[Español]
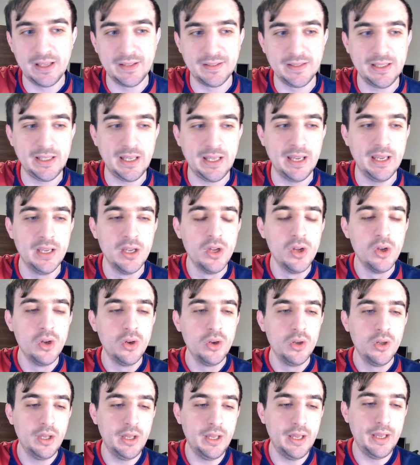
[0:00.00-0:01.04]
Así que
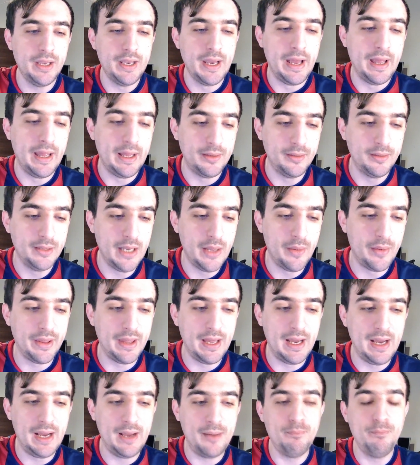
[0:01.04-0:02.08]
eh, nada, la
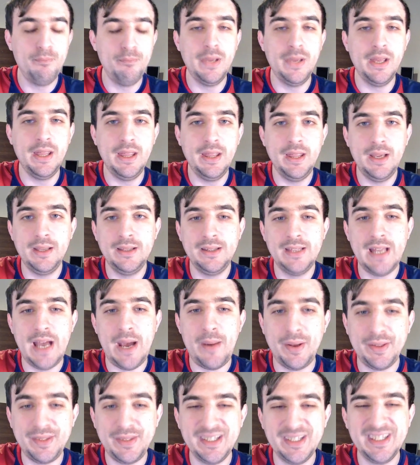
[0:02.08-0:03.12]
verdad me da
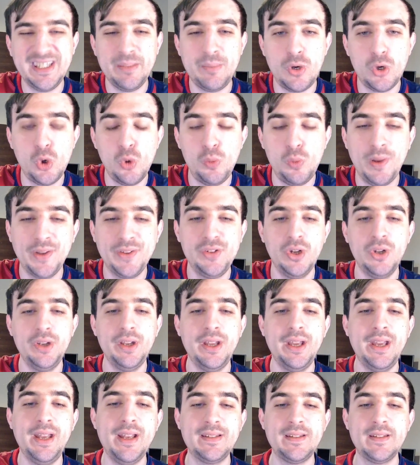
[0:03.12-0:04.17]
bastante preocupación
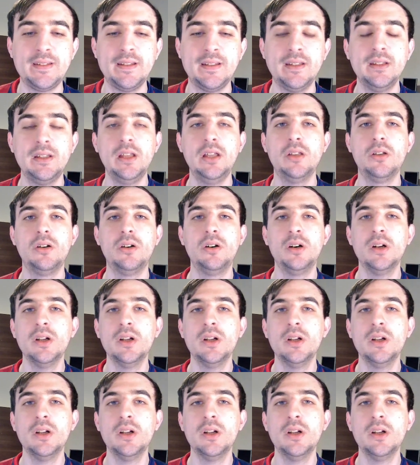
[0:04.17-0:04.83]
en ese sentido.